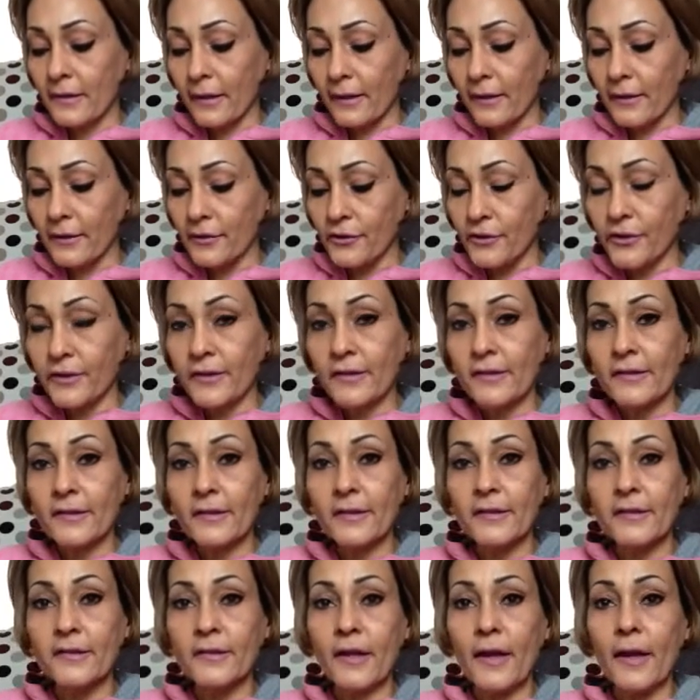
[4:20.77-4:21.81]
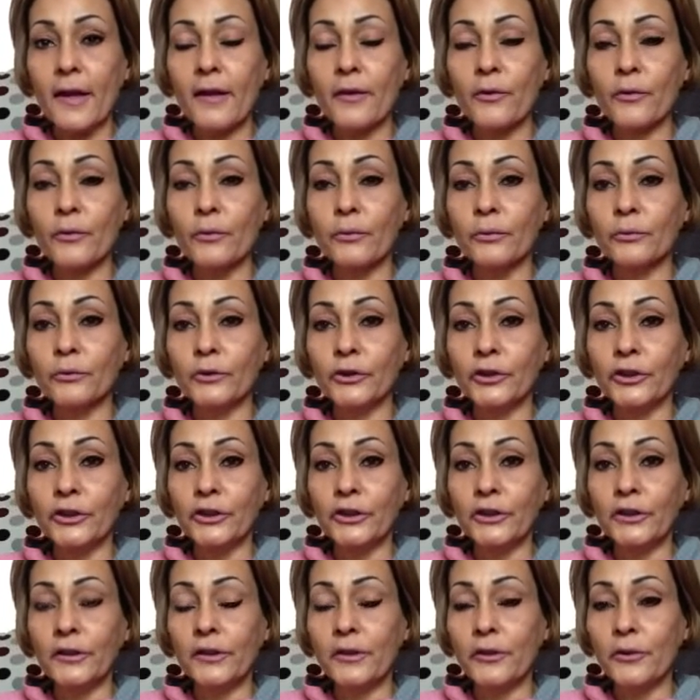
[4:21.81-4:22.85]
acreditem se quiser, eu não
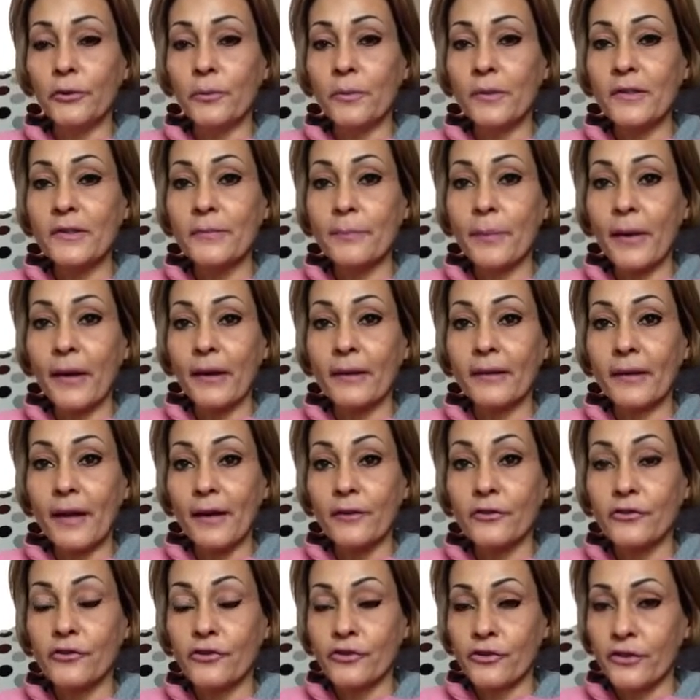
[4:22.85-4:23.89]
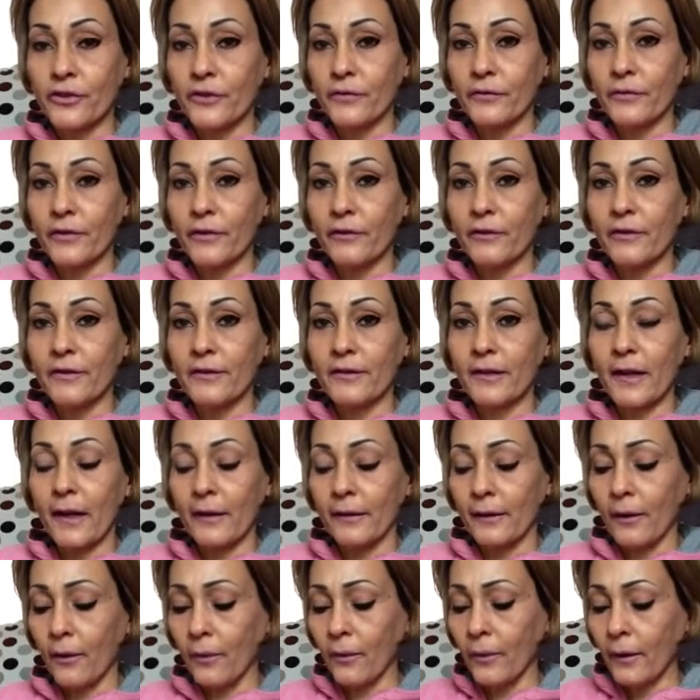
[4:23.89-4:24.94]
tinha nenhuma expectativa com esse
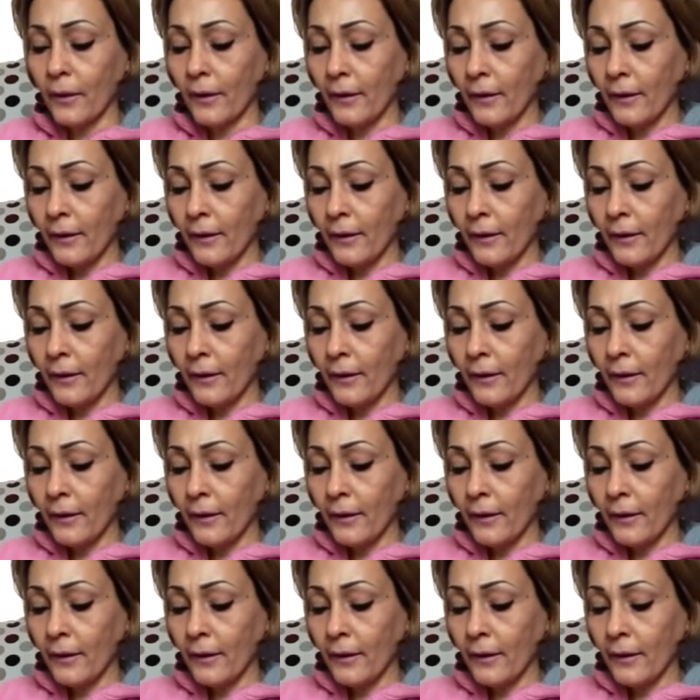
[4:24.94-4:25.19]
canal.